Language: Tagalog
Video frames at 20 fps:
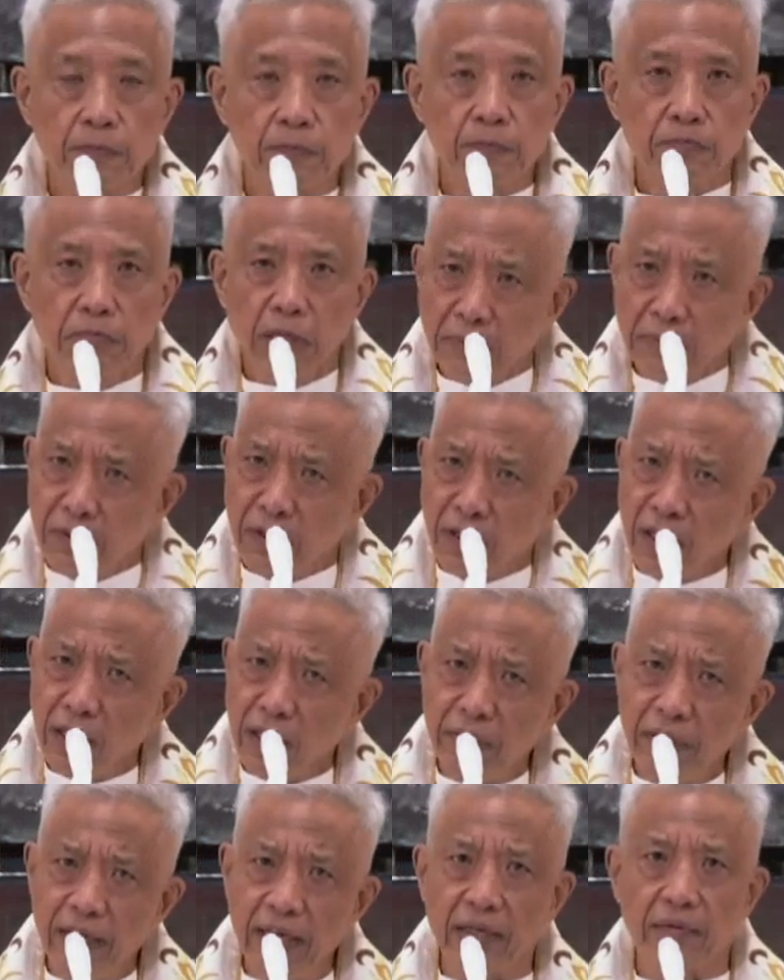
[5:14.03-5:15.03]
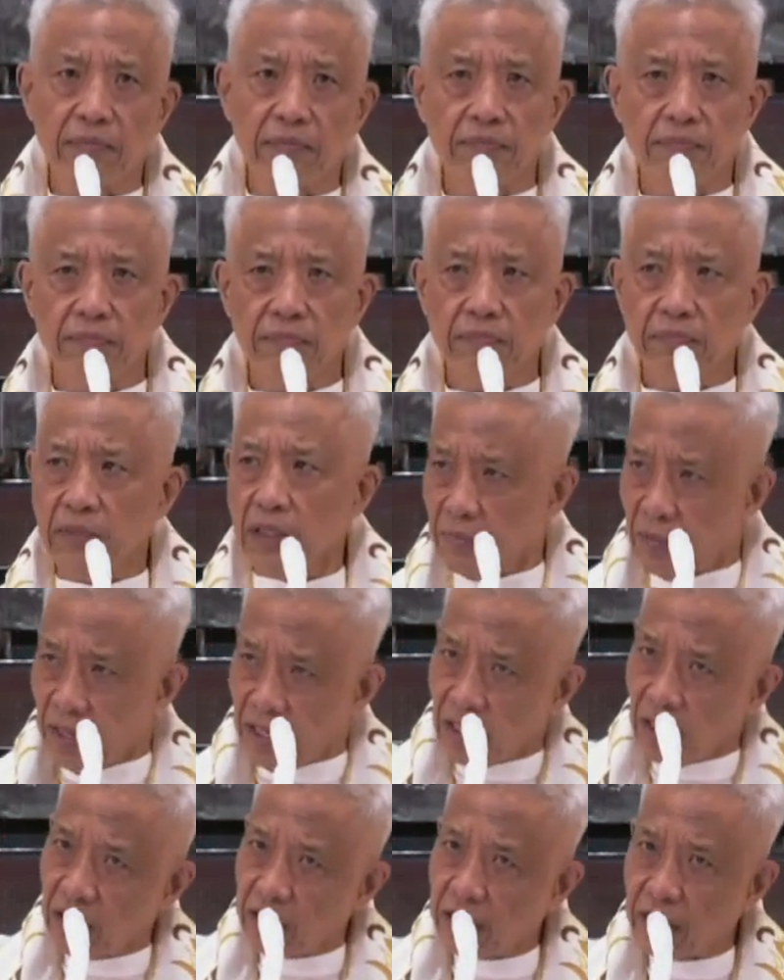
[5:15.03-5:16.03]
Ba't mo gagawin?
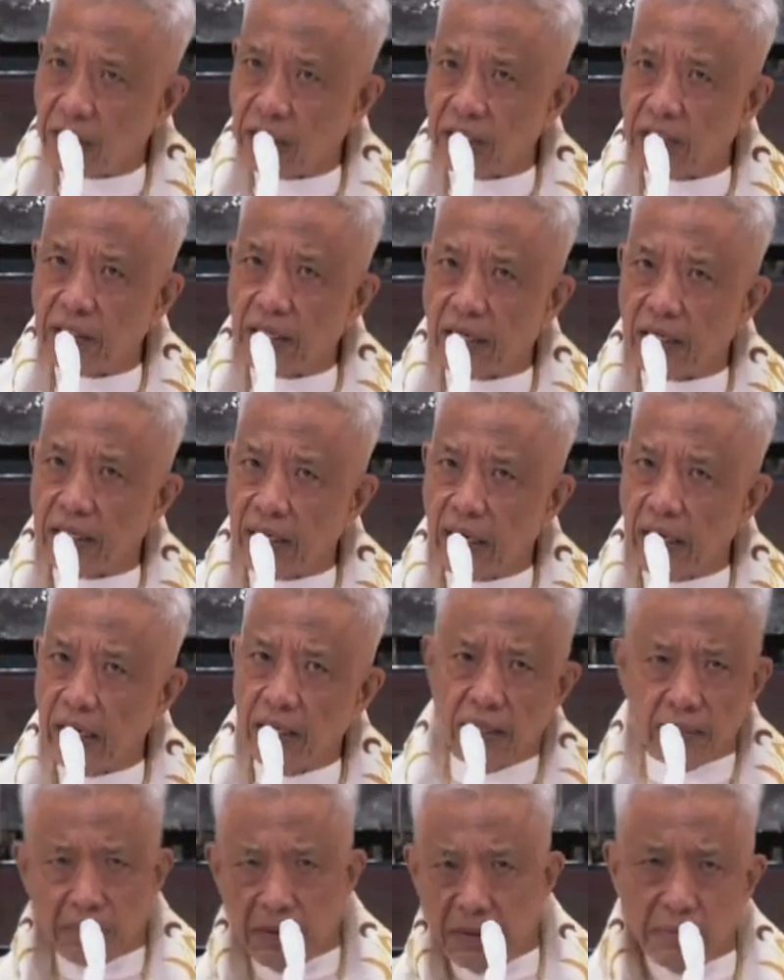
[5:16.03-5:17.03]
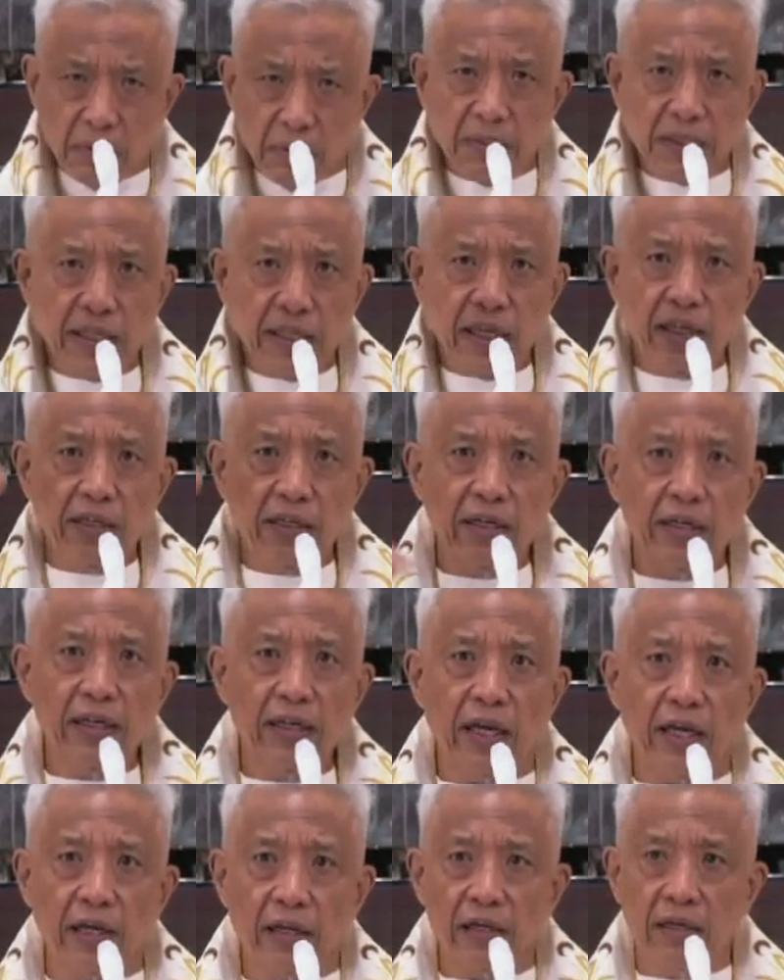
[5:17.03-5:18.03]
Para lang kikita ka, mamamatay ka rin
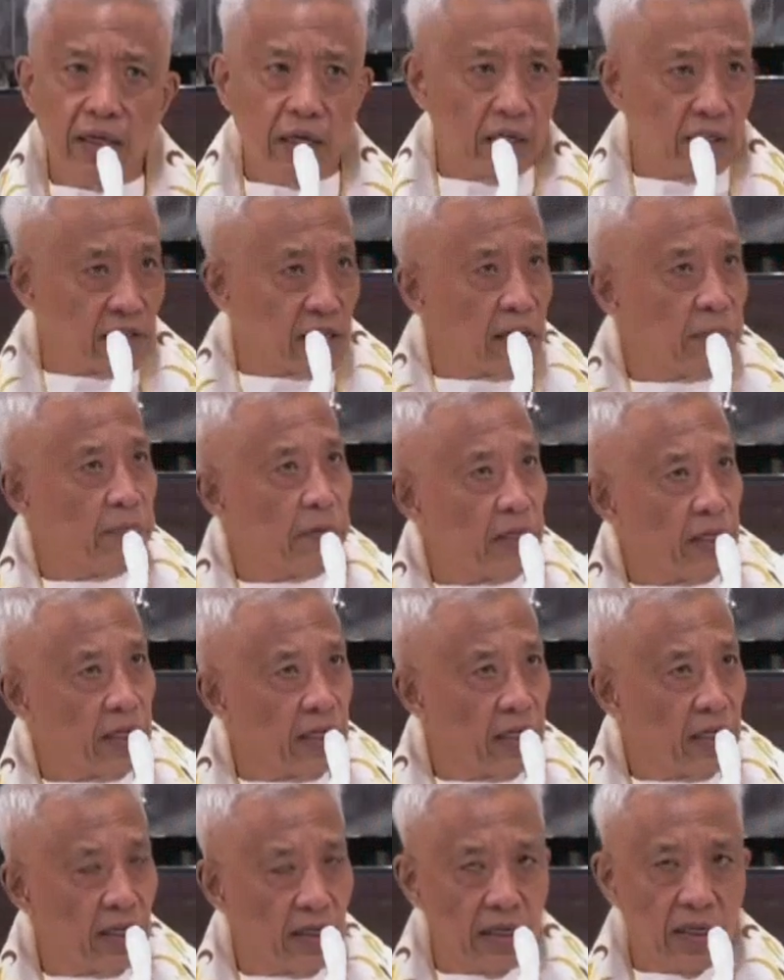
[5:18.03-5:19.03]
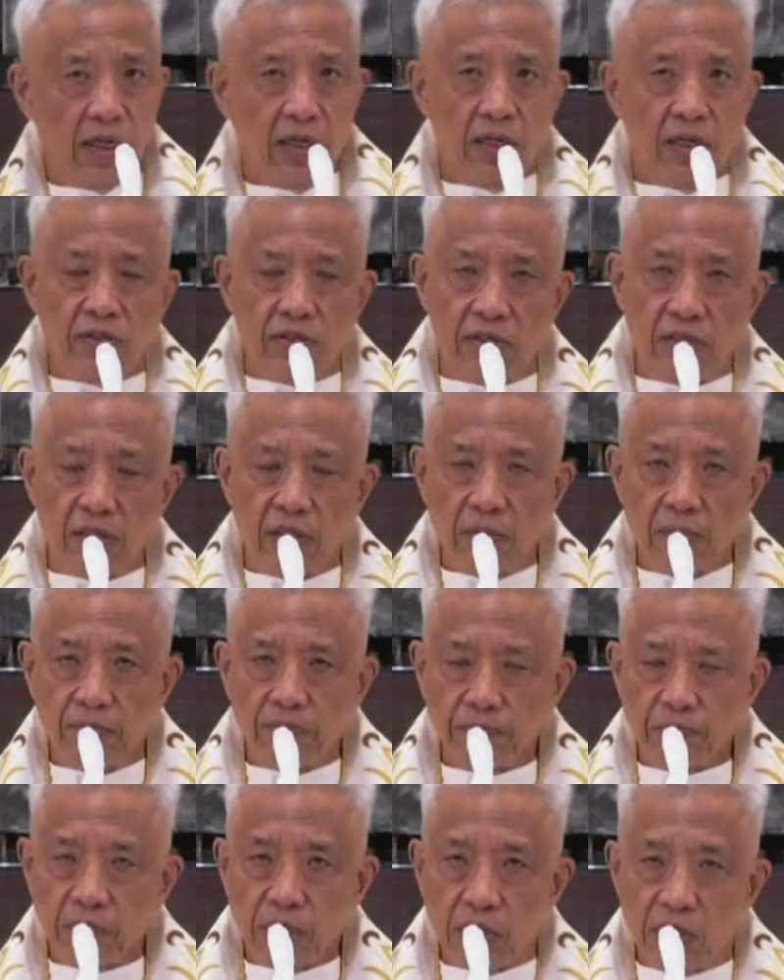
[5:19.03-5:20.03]
eh. Eh sabi ni
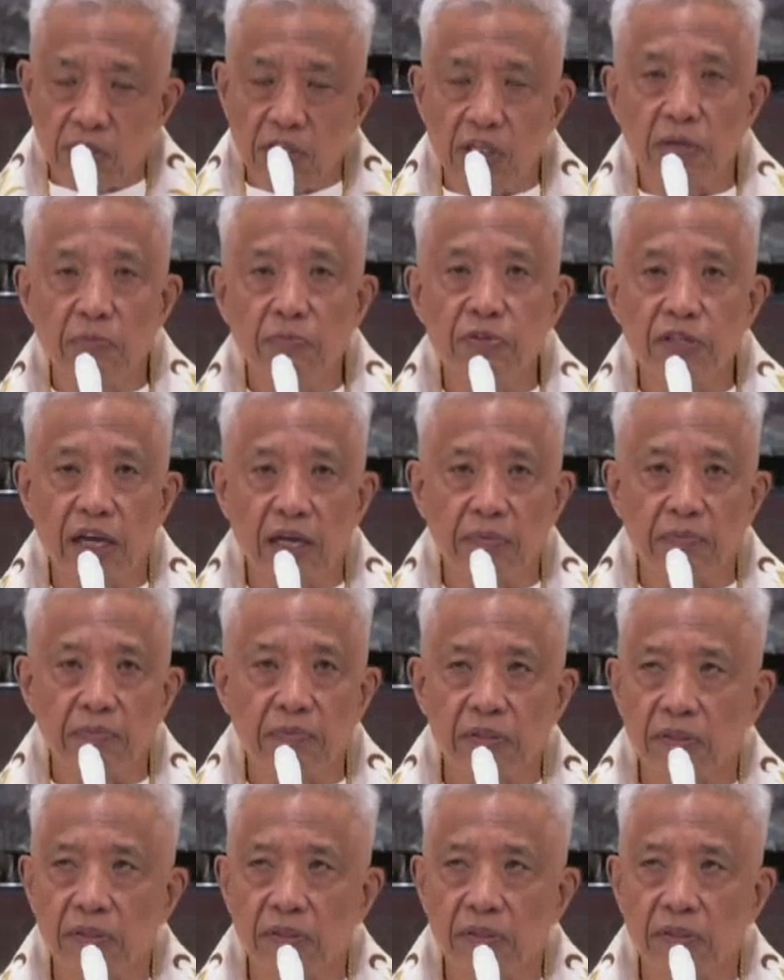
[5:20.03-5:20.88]
Steve Jobs,